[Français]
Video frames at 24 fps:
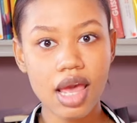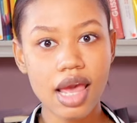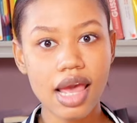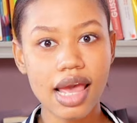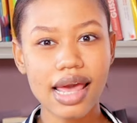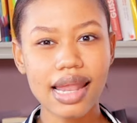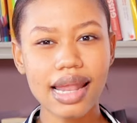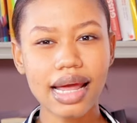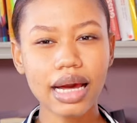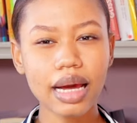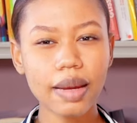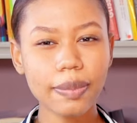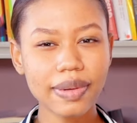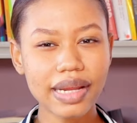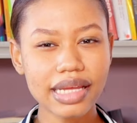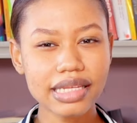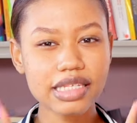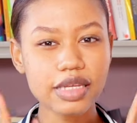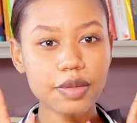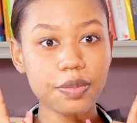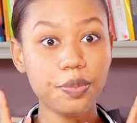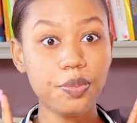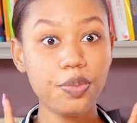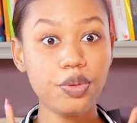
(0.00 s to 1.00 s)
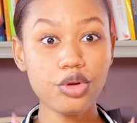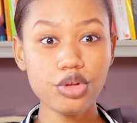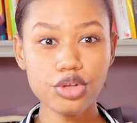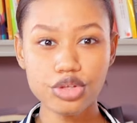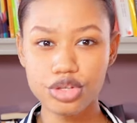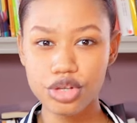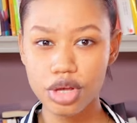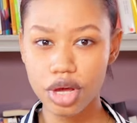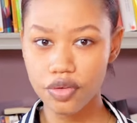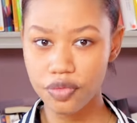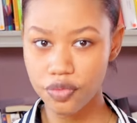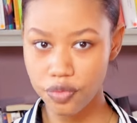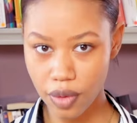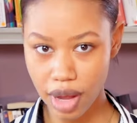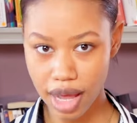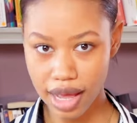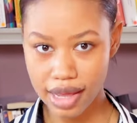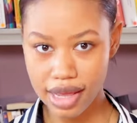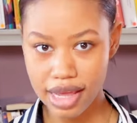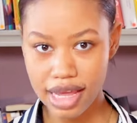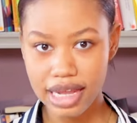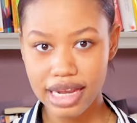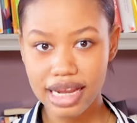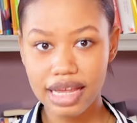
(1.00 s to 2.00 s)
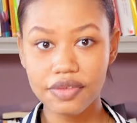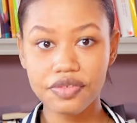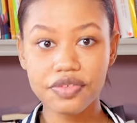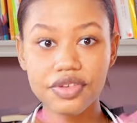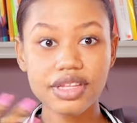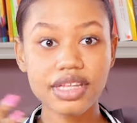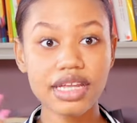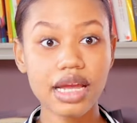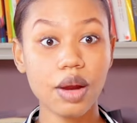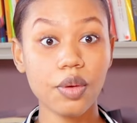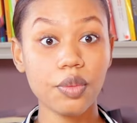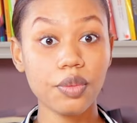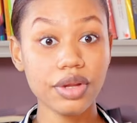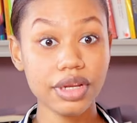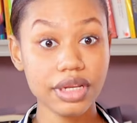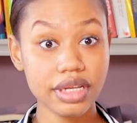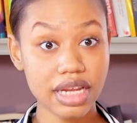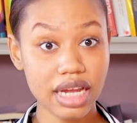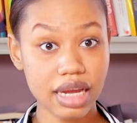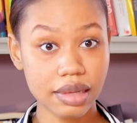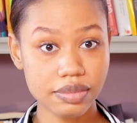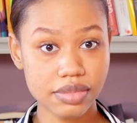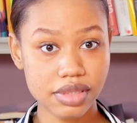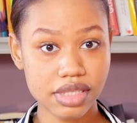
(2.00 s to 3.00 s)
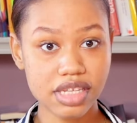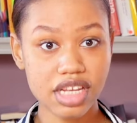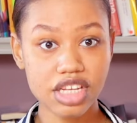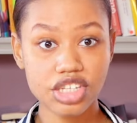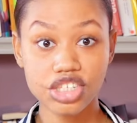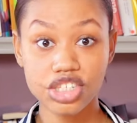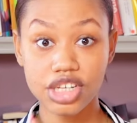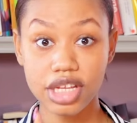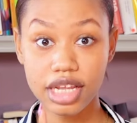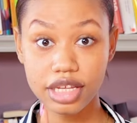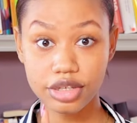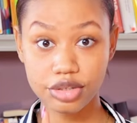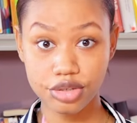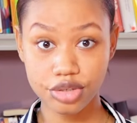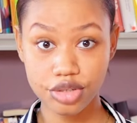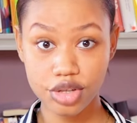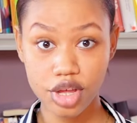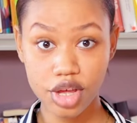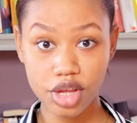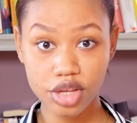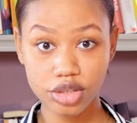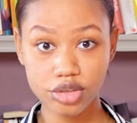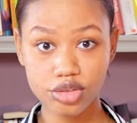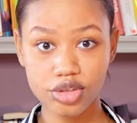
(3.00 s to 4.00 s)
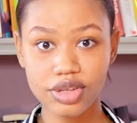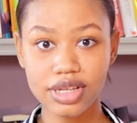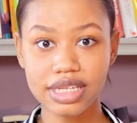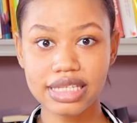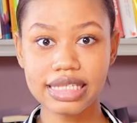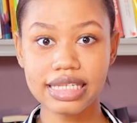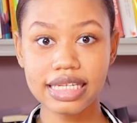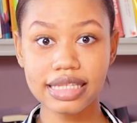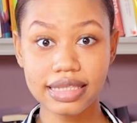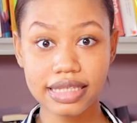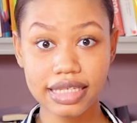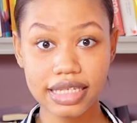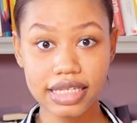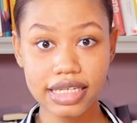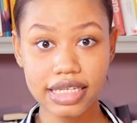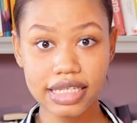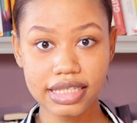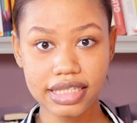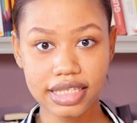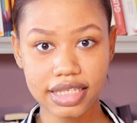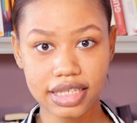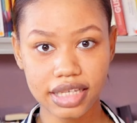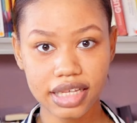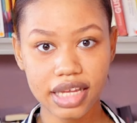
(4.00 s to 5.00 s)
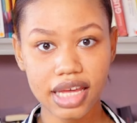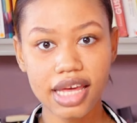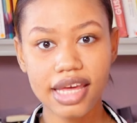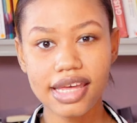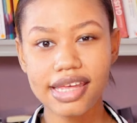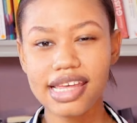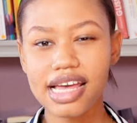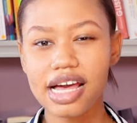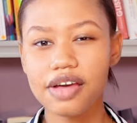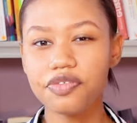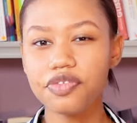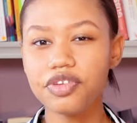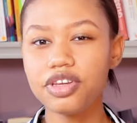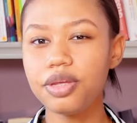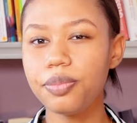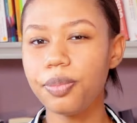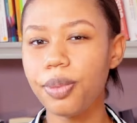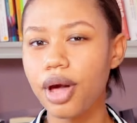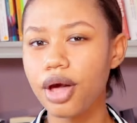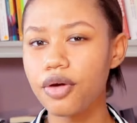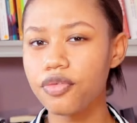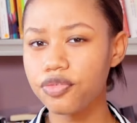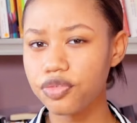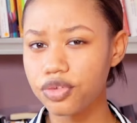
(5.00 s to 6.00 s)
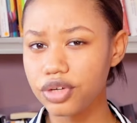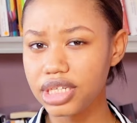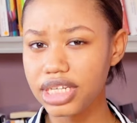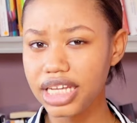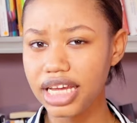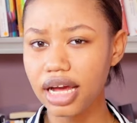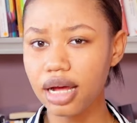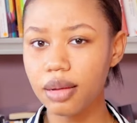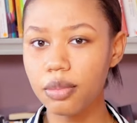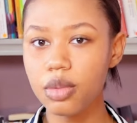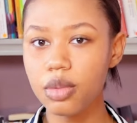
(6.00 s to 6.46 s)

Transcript: Elle a remplacé plusieurs fois Lavinia Williams chez les sœurs de Citrinité trinité et a fini par fonder en